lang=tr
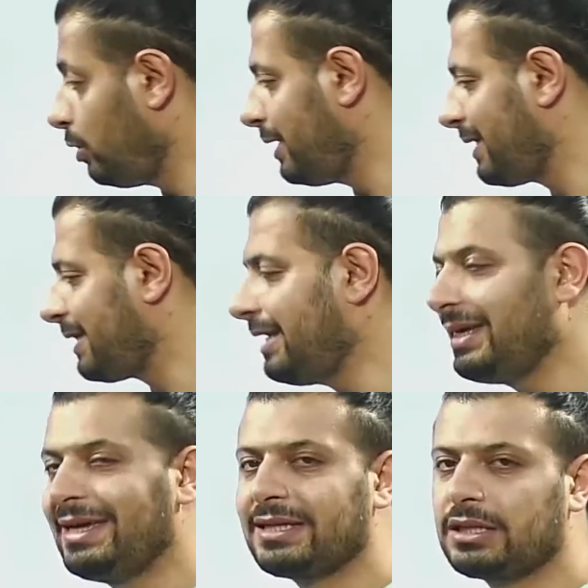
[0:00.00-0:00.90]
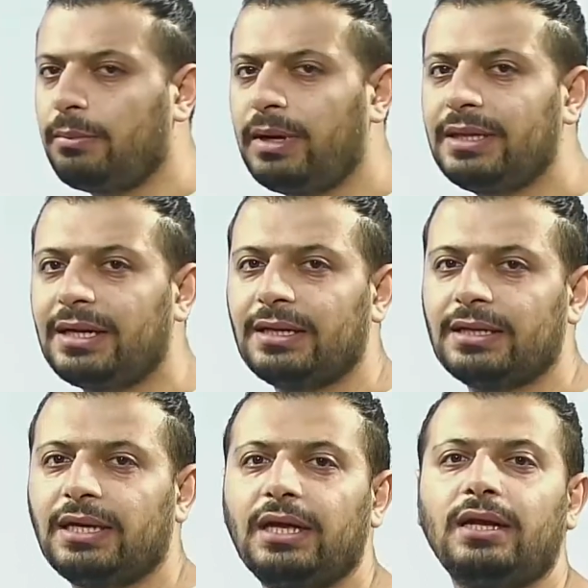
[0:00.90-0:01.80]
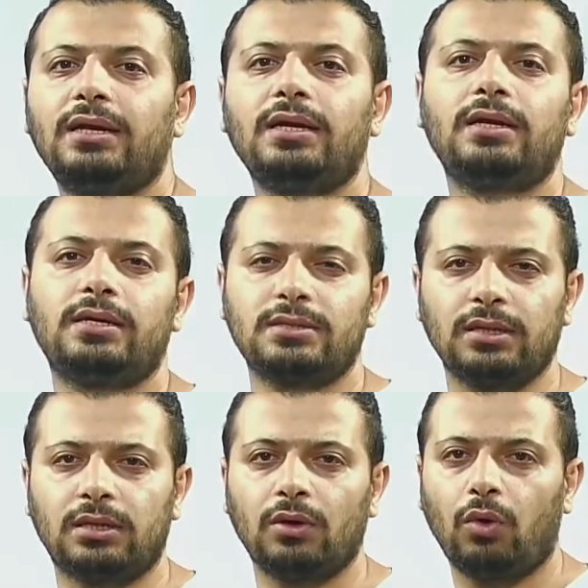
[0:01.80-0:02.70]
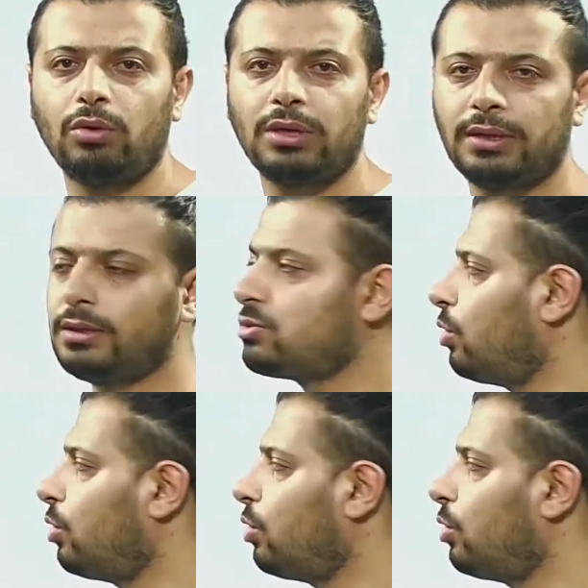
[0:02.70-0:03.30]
böylelikle tabanlarla kenarlar arasındaki oranı